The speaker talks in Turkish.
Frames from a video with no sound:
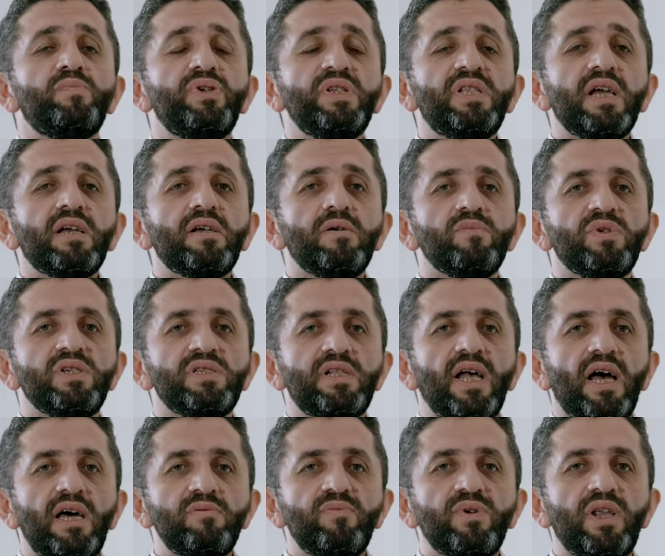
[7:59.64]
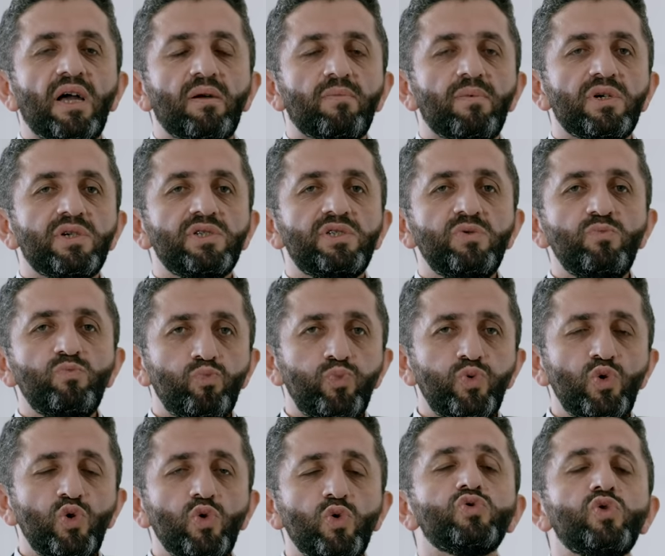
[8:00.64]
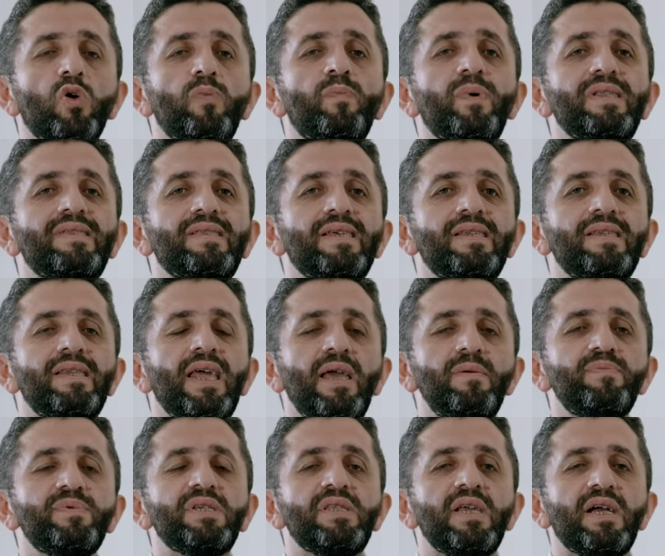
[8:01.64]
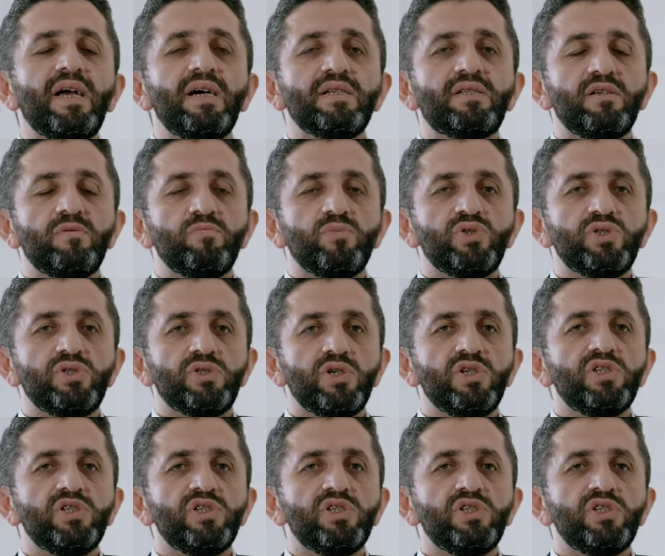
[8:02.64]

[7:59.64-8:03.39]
bir takım izler bırakmak için bu sohbetlerin hepsine katılmıştı.